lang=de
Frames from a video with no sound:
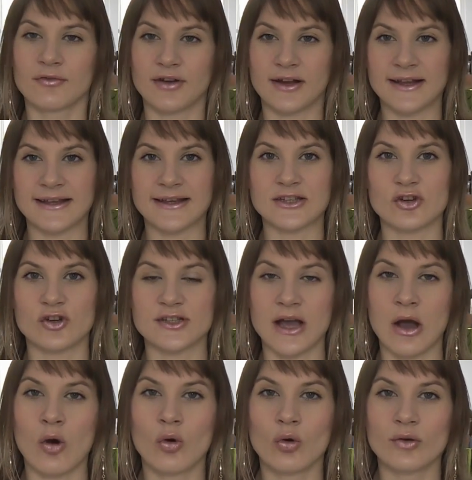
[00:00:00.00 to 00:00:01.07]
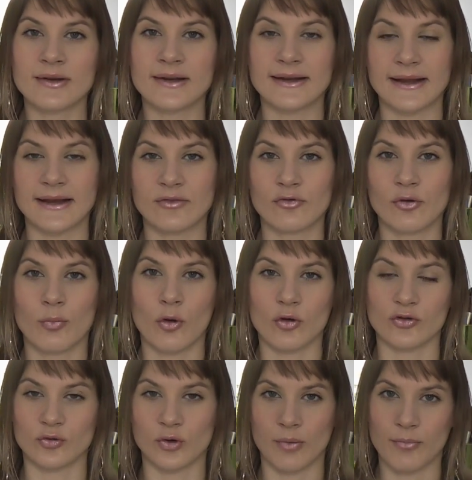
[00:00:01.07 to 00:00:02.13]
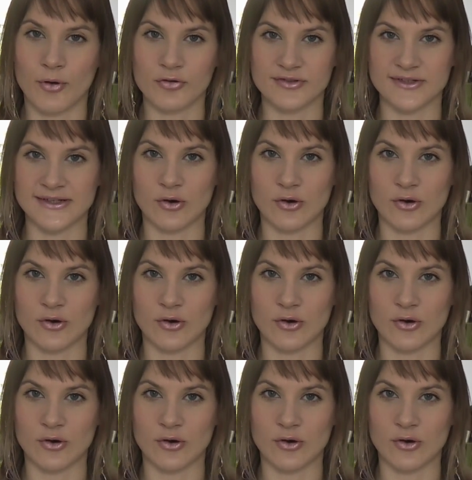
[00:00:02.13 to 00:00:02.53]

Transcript: Verlinke ich euch auch unten in der Infobox oder poste